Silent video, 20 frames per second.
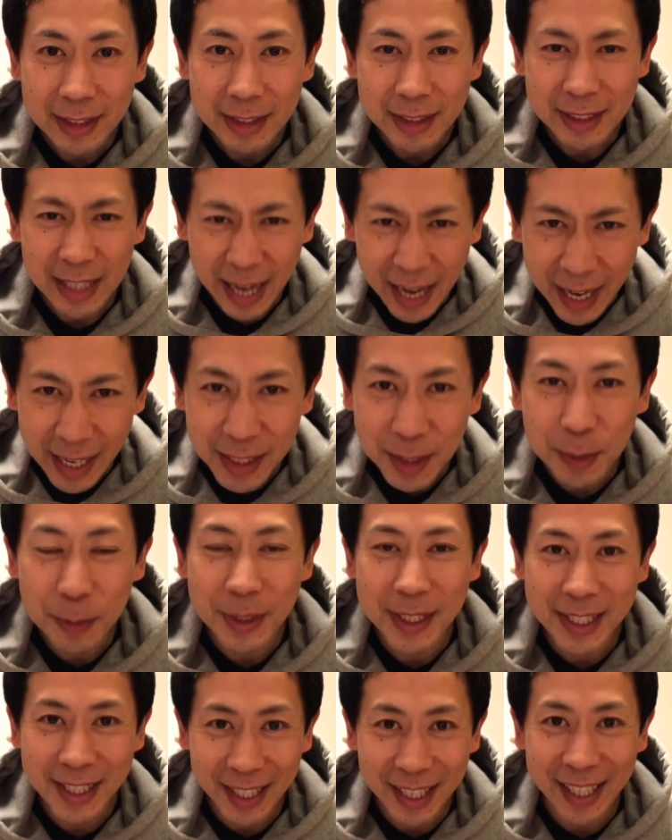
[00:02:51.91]
大丈夫で
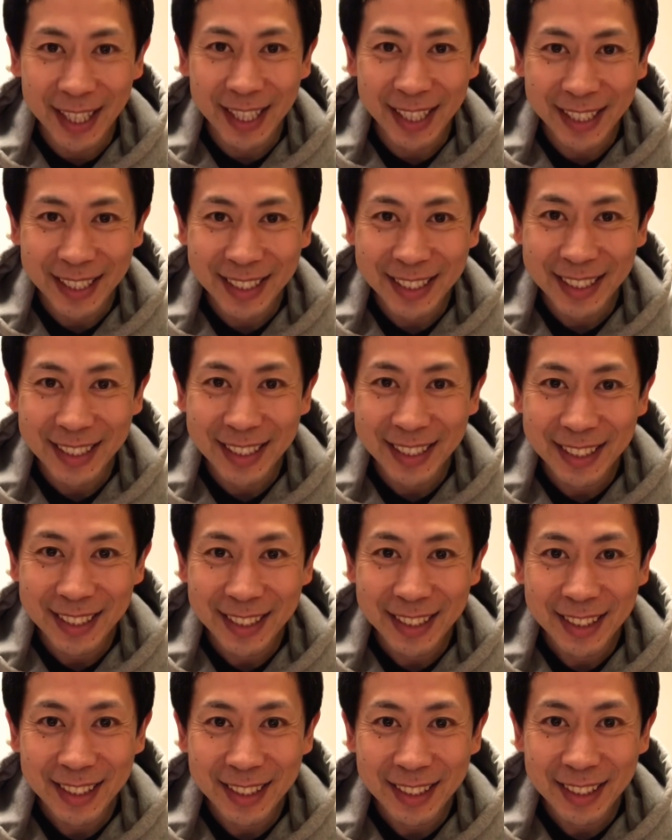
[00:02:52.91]
すから
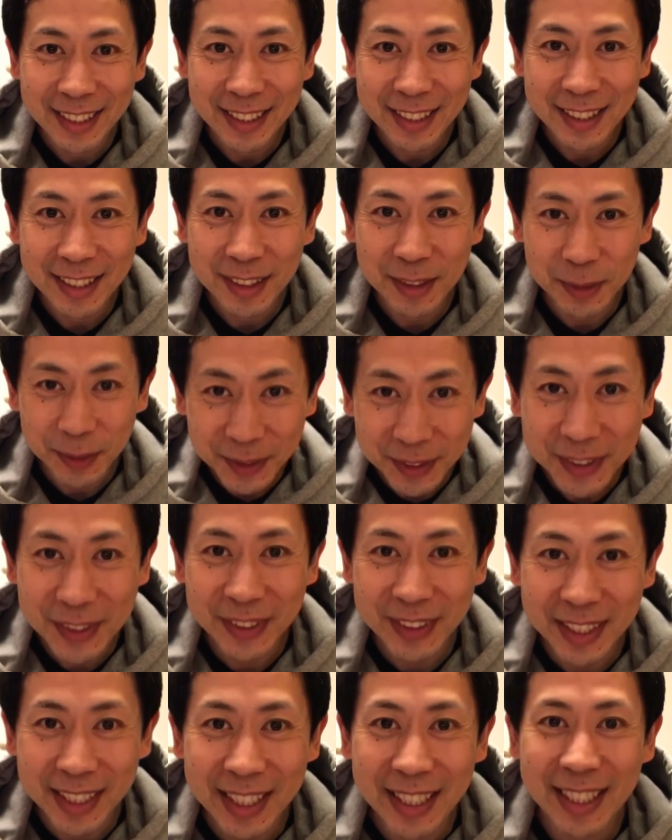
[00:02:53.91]
本当に